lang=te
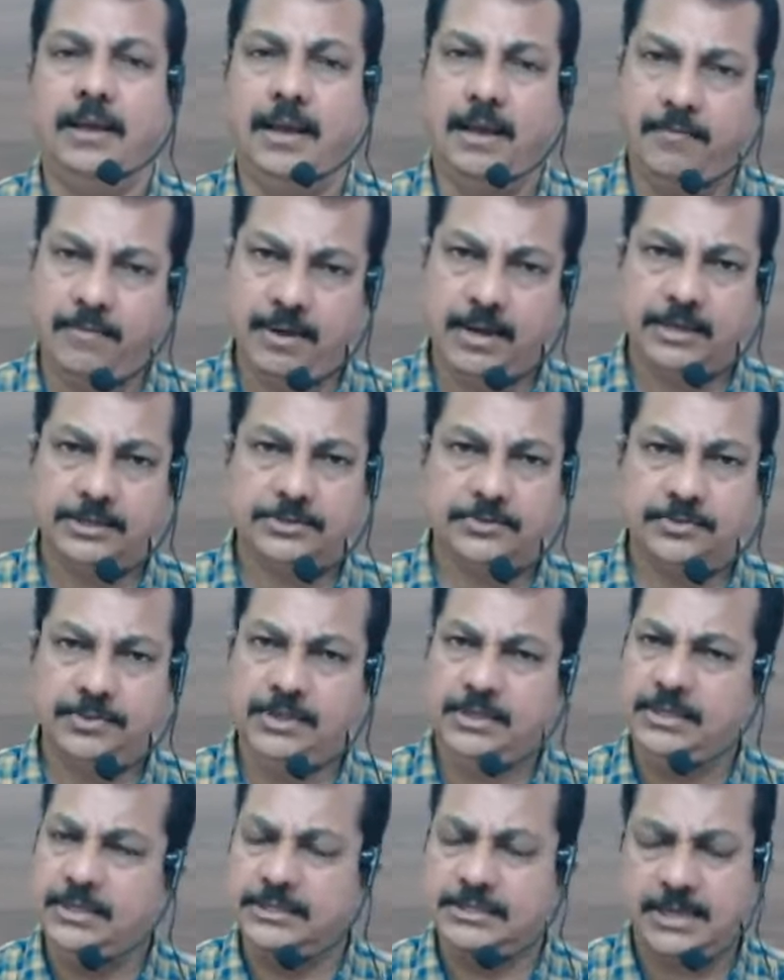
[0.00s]
అవకాశం
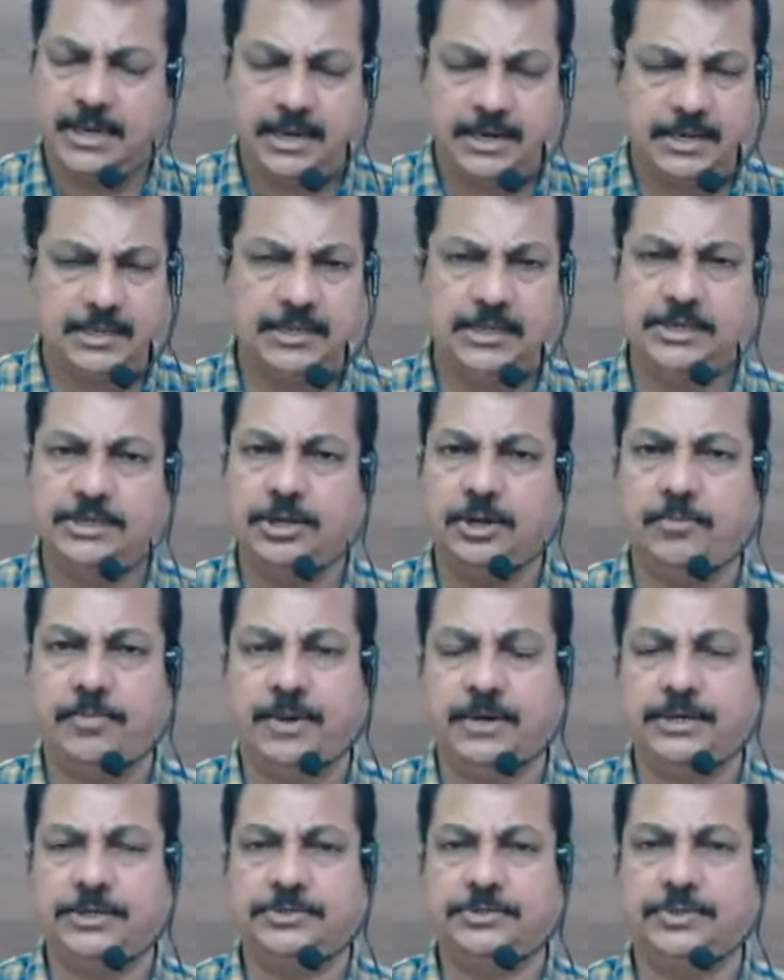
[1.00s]
ఉంది ఇది చాలా దేశాలు
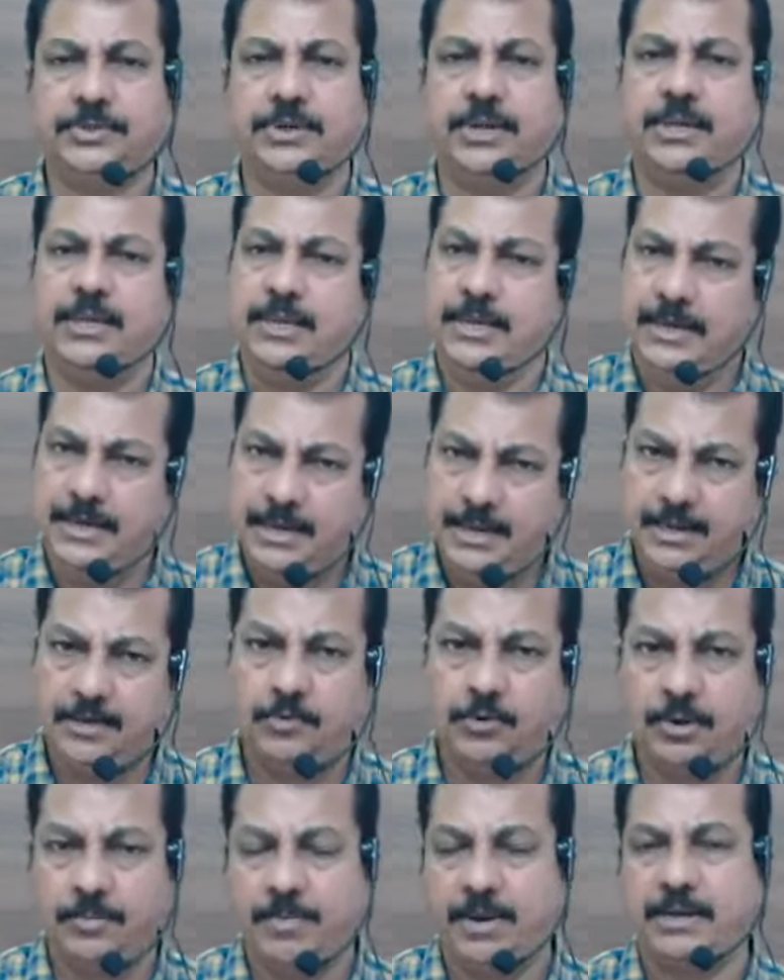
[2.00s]
పాటిస్తున్నాయి ఇండియా
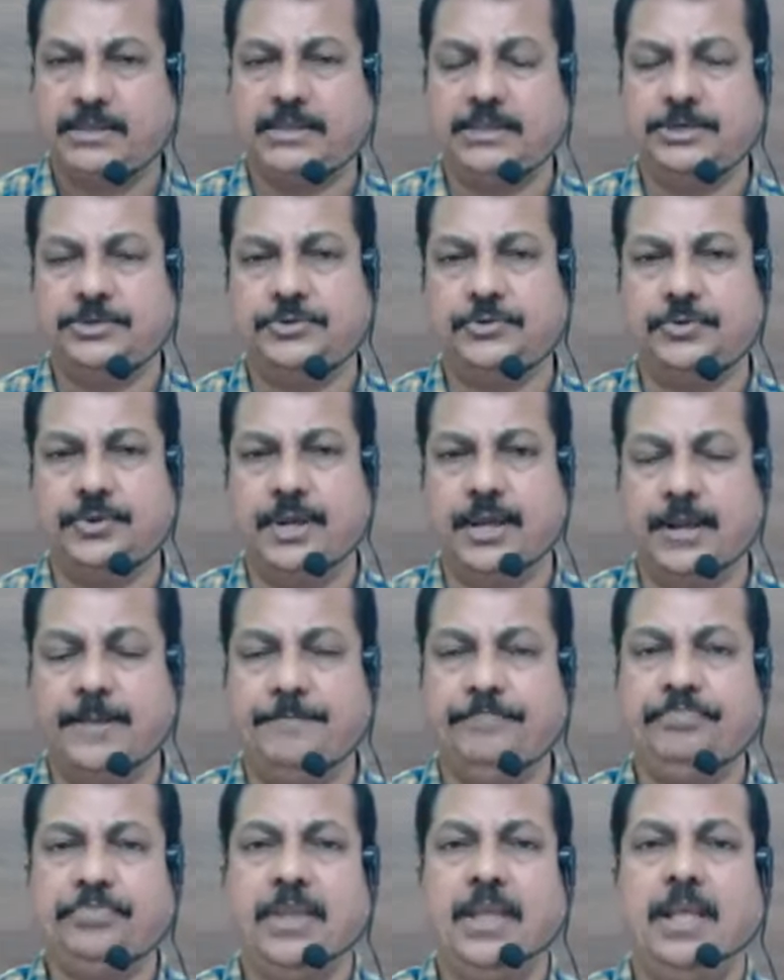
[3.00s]
కూడా భారతదేశం కూడా
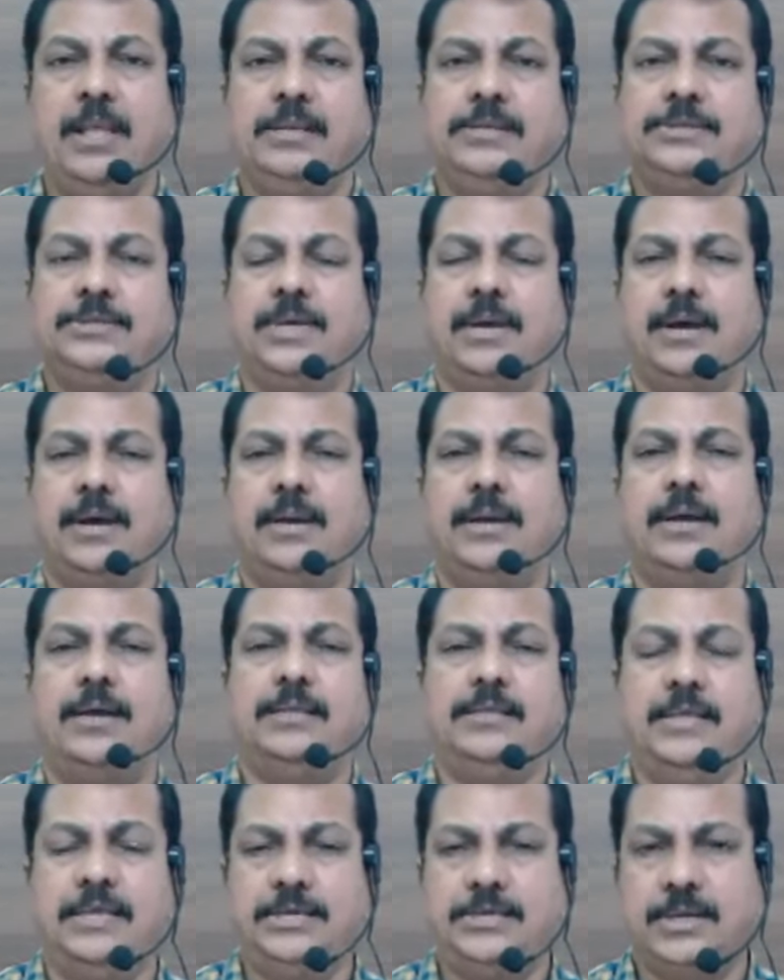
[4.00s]
చాలా
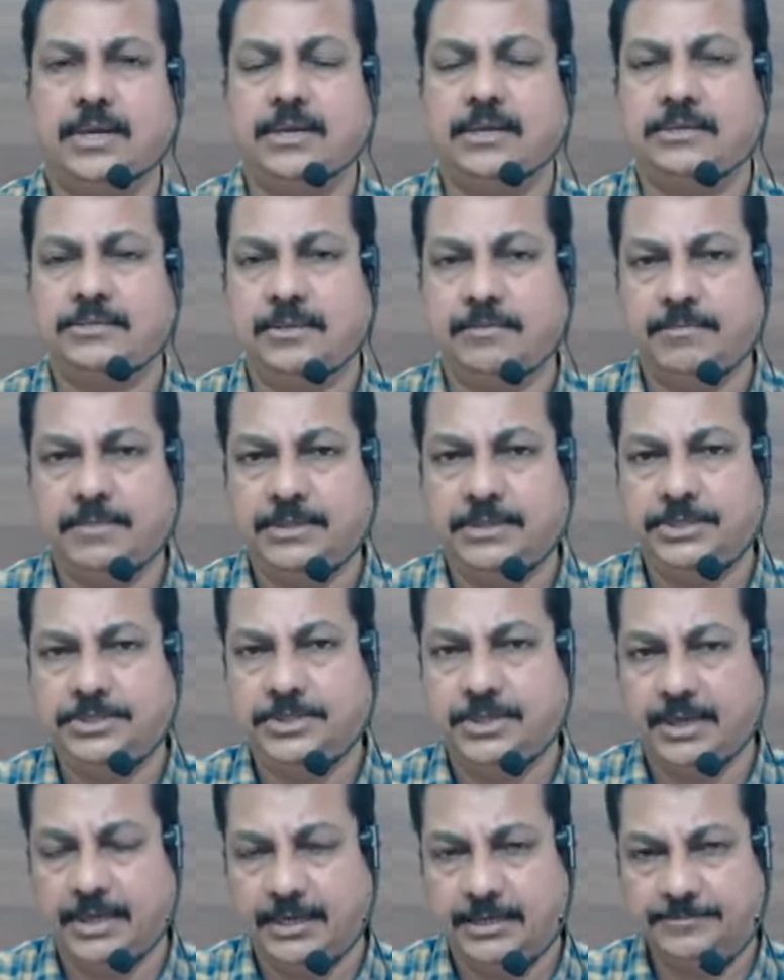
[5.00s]
దేశాలకు
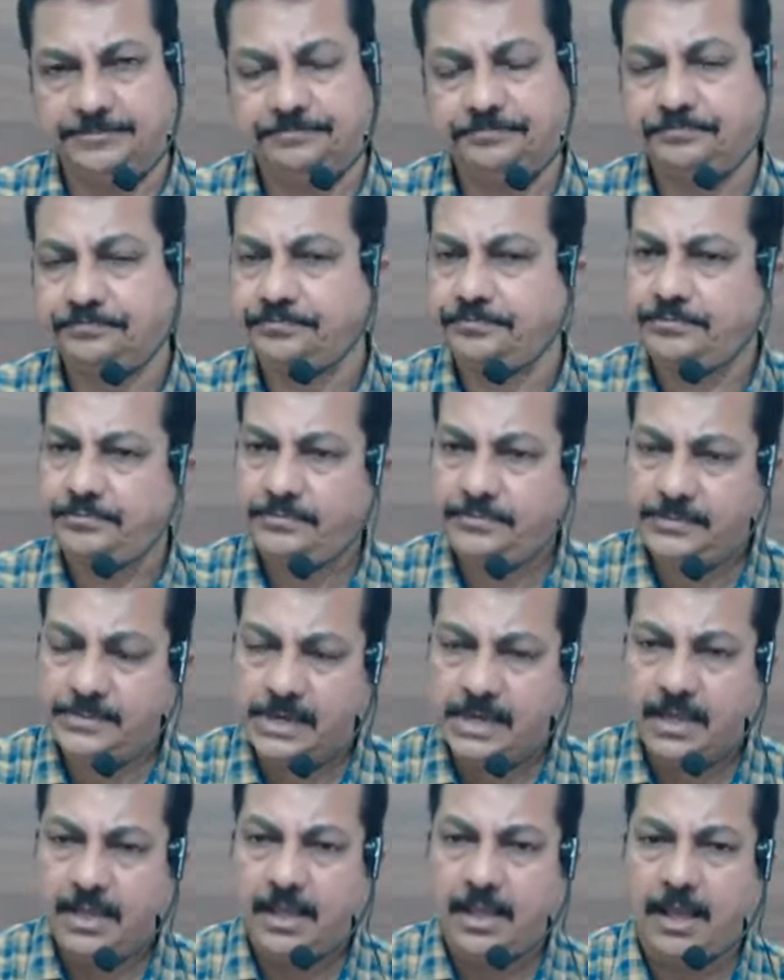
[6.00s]
సంబంధించిన
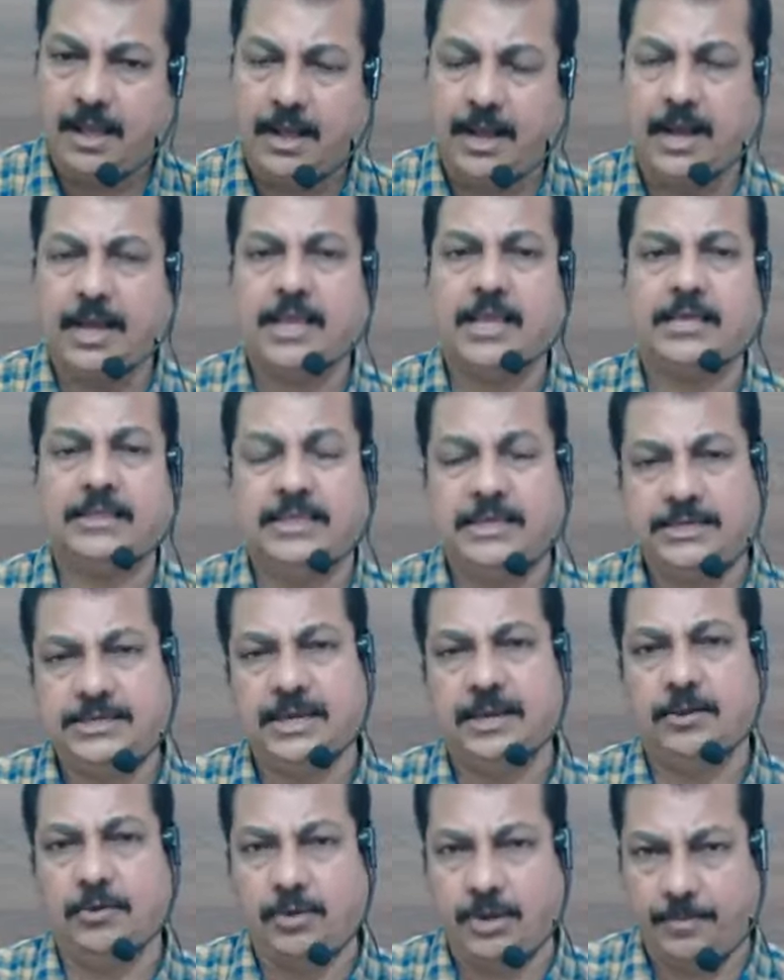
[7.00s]
ఆయా
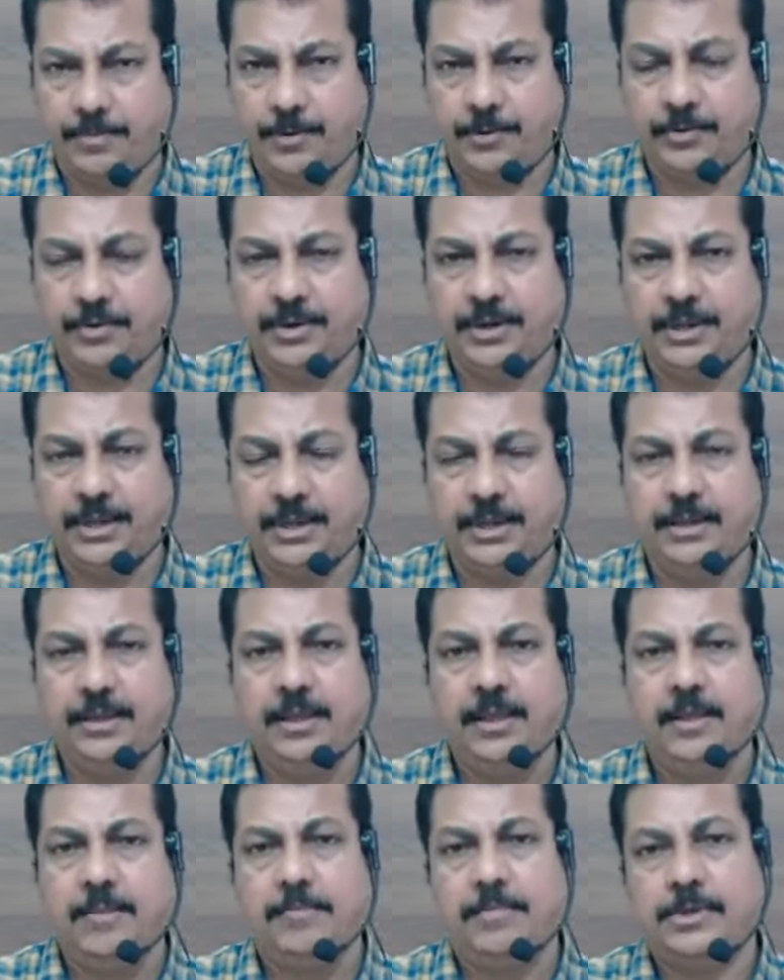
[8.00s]
దేశాల యొక్క పౌరుల్ని
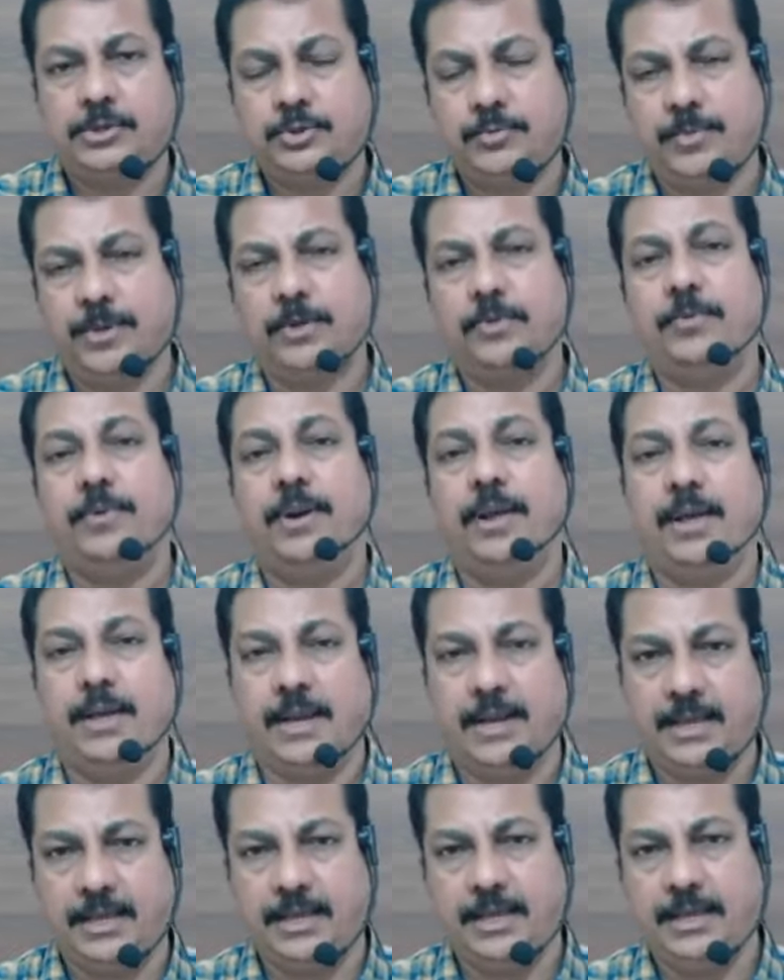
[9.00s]
మొత్తం మనం కూడా
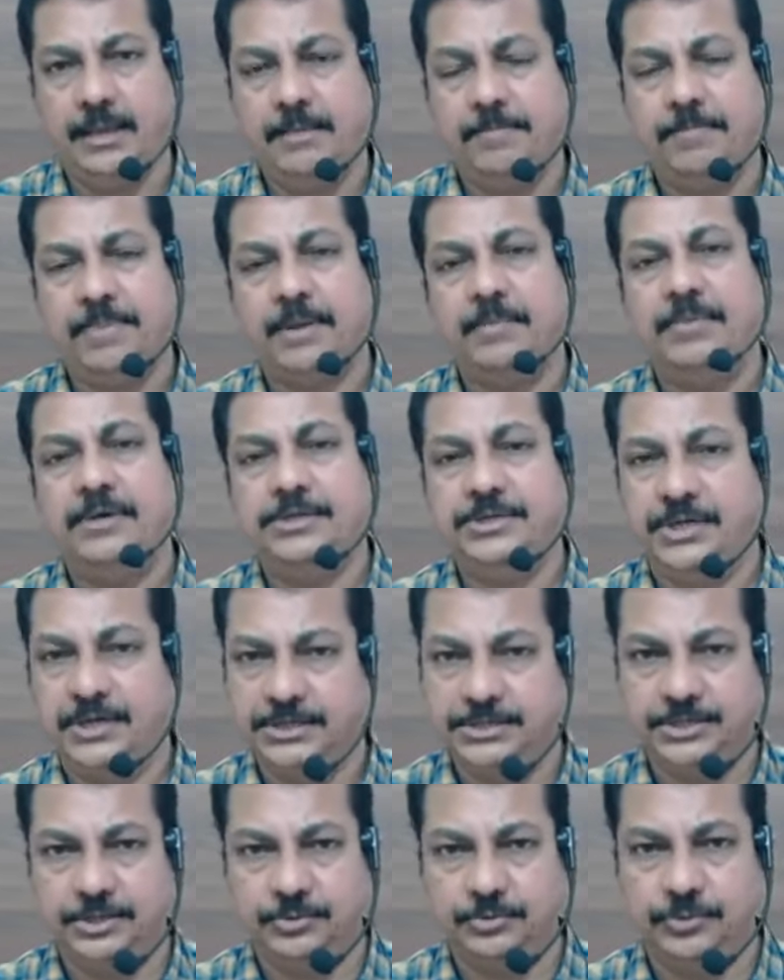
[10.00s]
అలాగే పర్మిట్
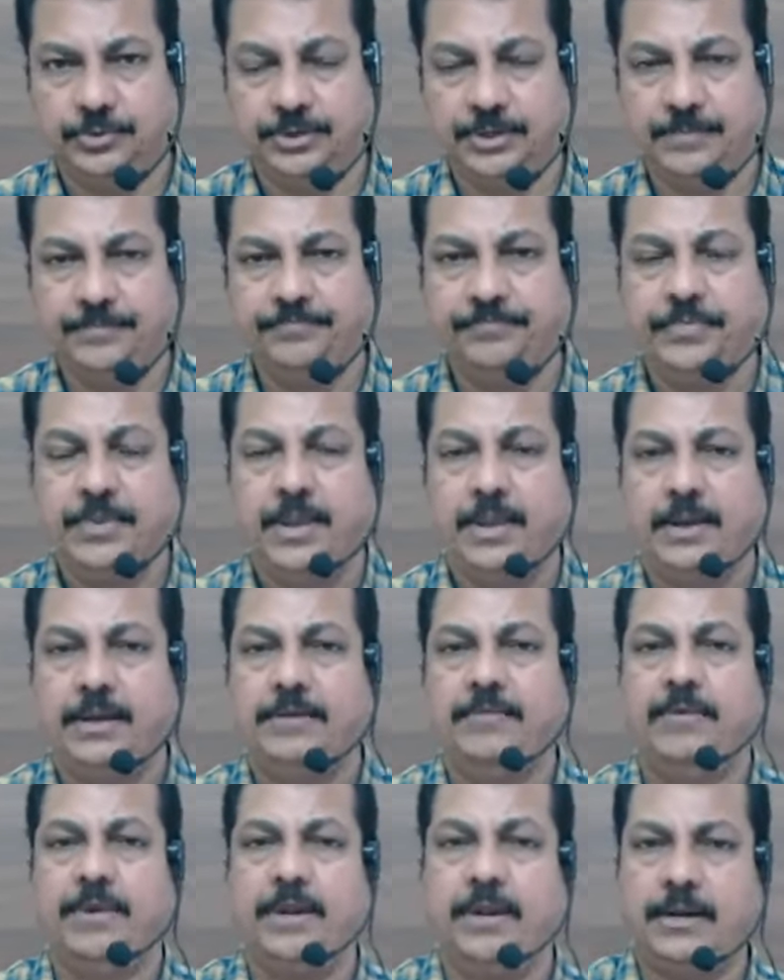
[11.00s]
చేయడం జరుగుతుంది
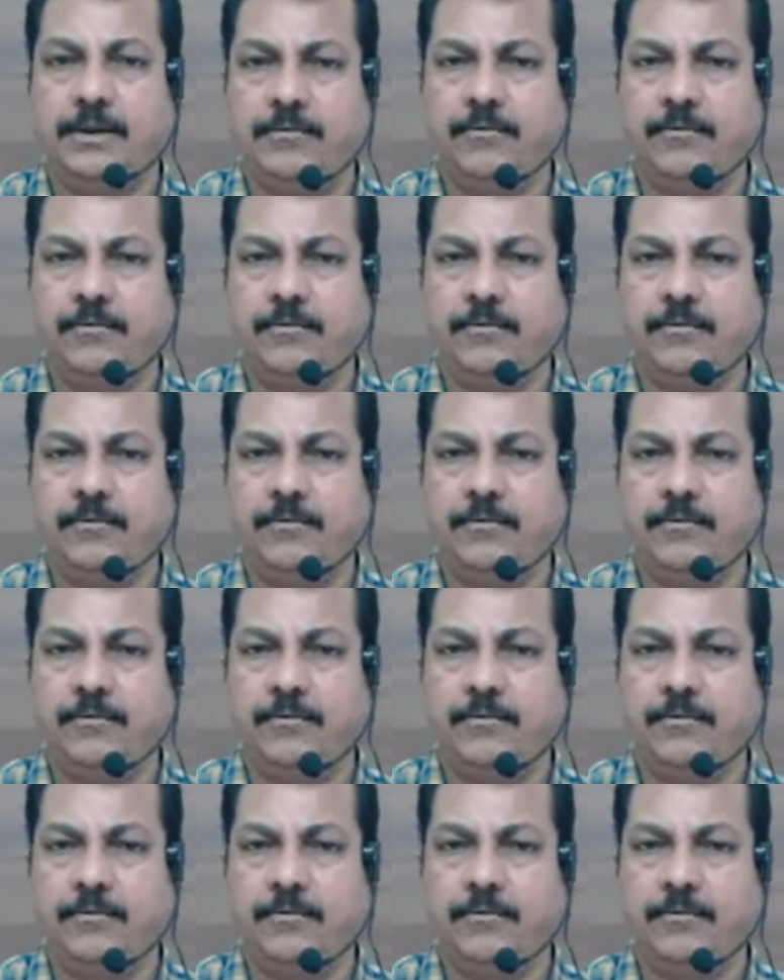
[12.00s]
అంటే వారు అక్కడ